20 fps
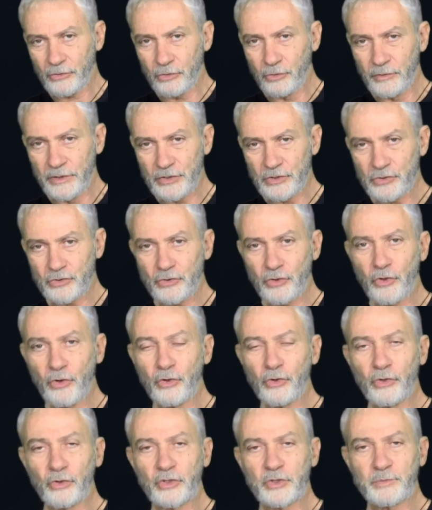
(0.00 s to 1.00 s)
dove
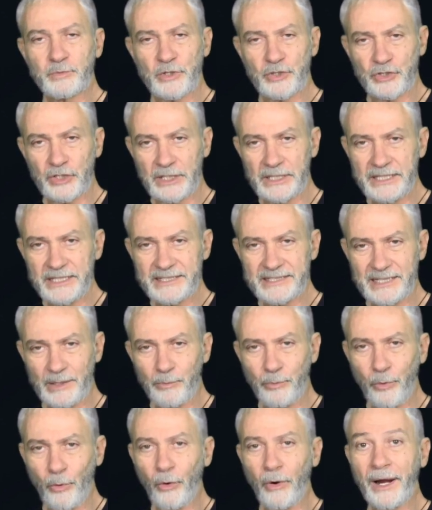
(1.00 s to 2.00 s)
solo lo specialista
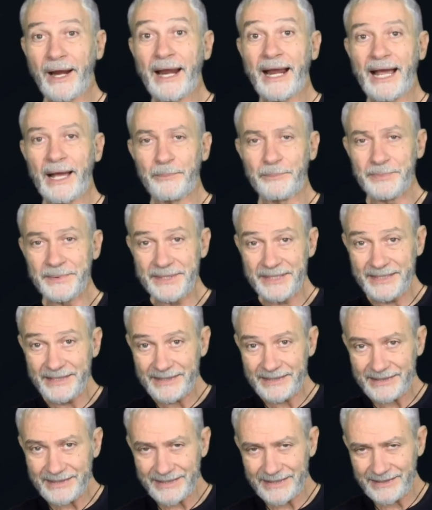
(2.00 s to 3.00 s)
può
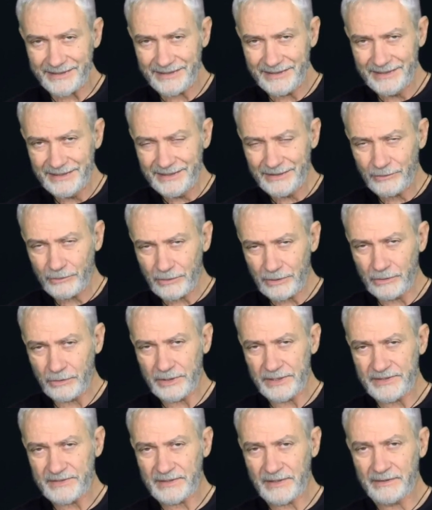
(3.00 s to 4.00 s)
capire quello
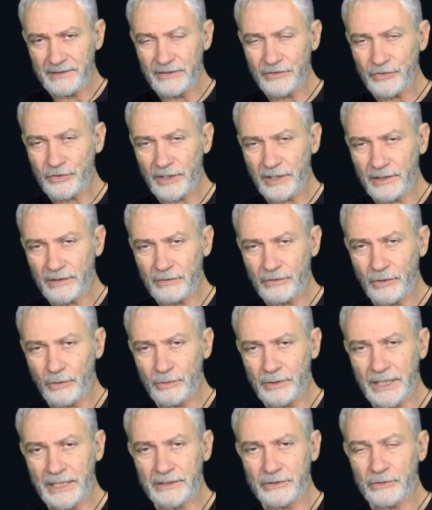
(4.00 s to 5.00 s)
che sta dicendo e
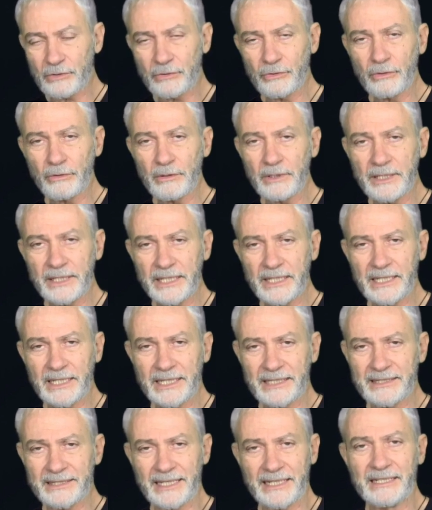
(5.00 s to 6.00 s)
un altro collega
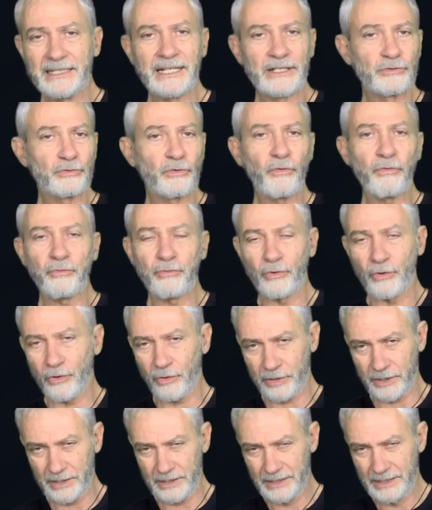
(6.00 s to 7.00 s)
è tagliato
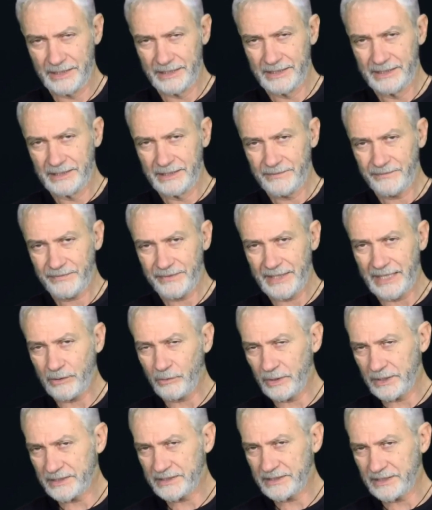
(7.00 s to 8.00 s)
fuori da
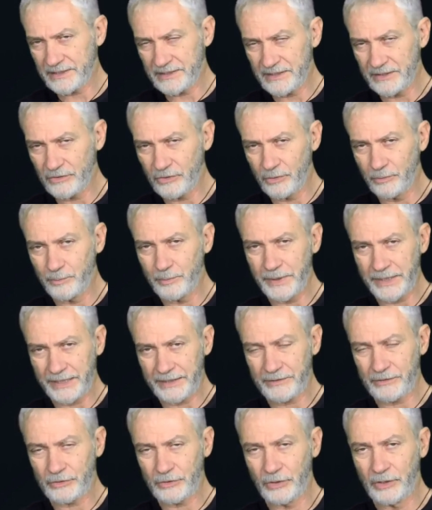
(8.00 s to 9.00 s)
qualsiasi
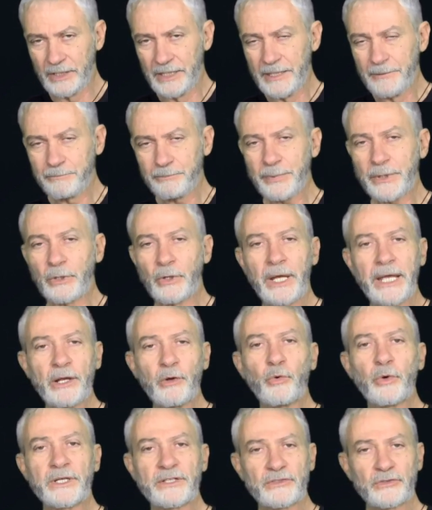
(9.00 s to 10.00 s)
commento. Però è
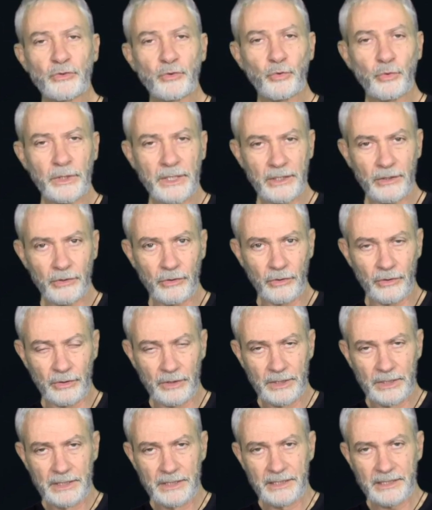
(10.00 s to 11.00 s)
questo quello
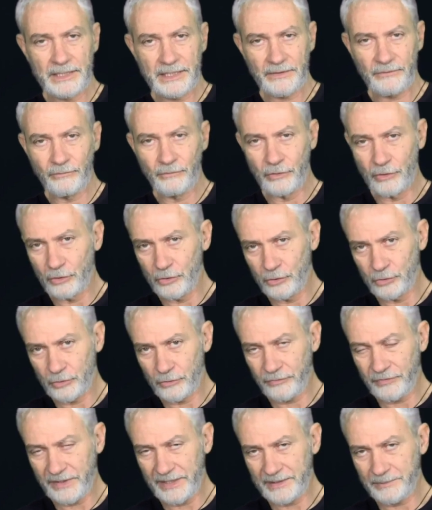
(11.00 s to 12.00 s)
che vogliono
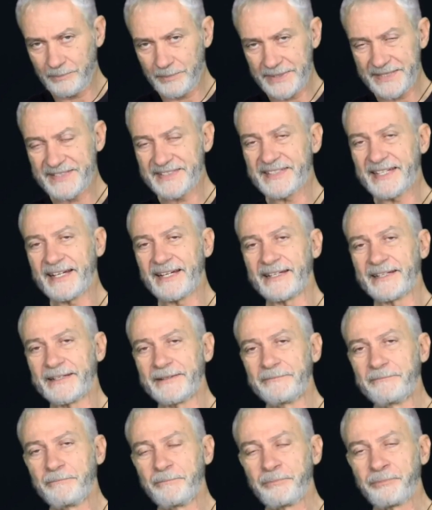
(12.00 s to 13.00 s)
far
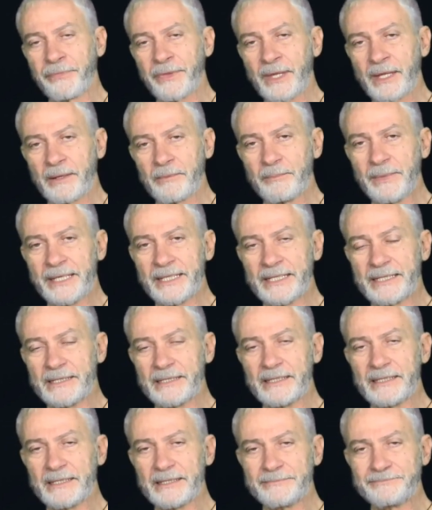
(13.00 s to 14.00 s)
passare. Bene,
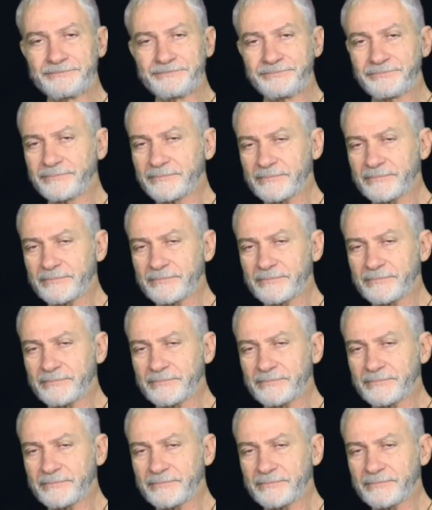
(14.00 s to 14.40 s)
ehm,